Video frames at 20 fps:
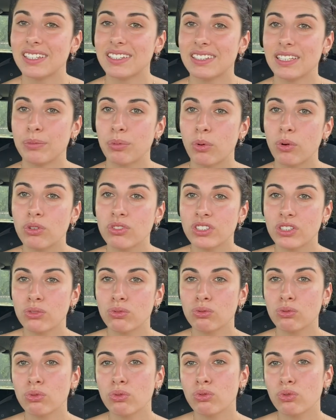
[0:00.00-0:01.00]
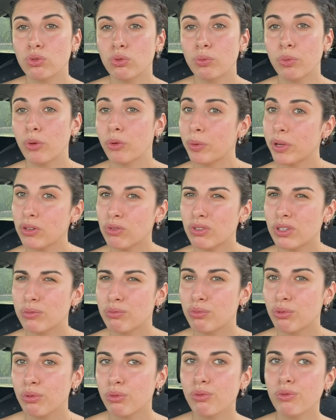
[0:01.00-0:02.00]
Ces prochains jours, je pense pas que je vais
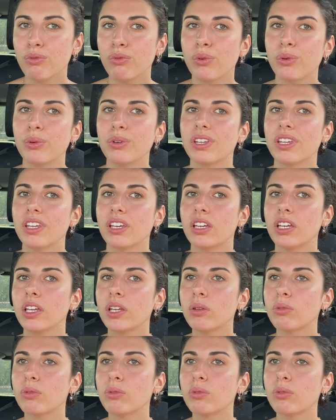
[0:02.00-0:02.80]
beaucoup vloguer.